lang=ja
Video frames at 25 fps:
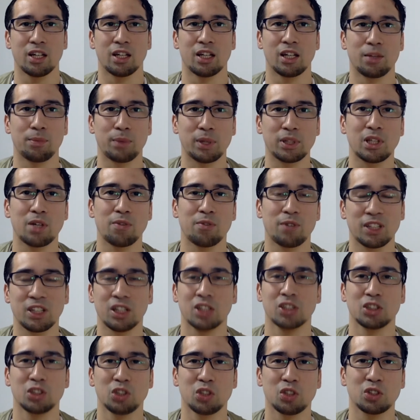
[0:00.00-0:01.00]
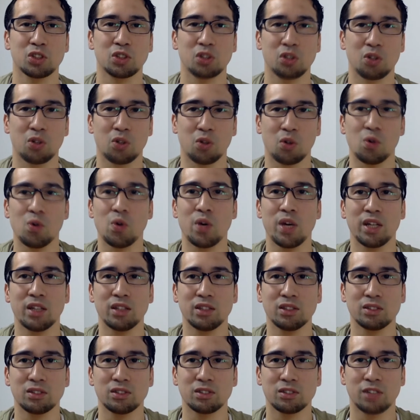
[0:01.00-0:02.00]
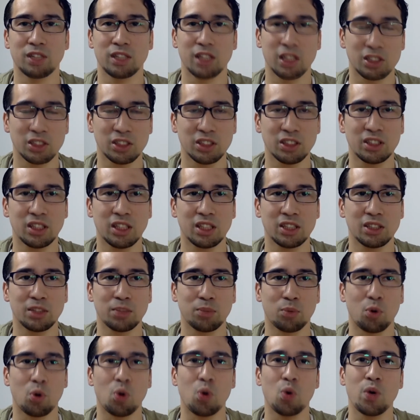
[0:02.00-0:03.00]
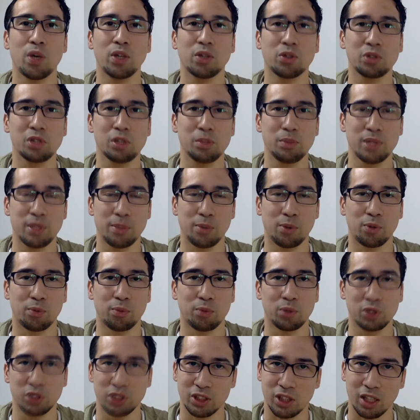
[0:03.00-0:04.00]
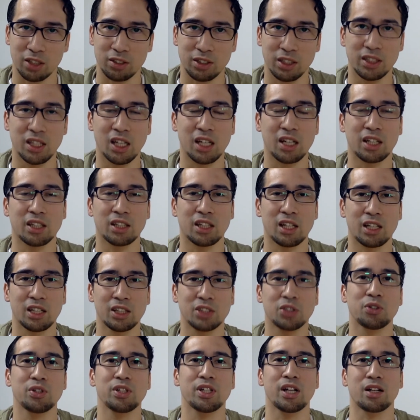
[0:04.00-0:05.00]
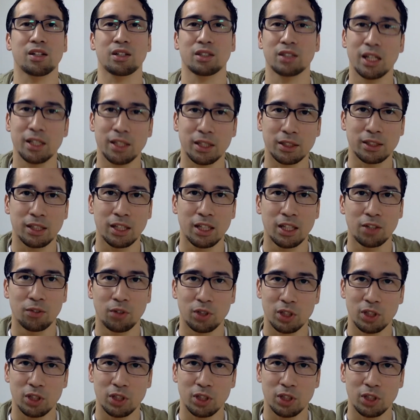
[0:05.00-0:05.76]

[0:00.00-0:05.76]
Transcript: えー、また私のその応援、私に対しても応援という意味でも、もし買っていただけたら非常にありがたいです。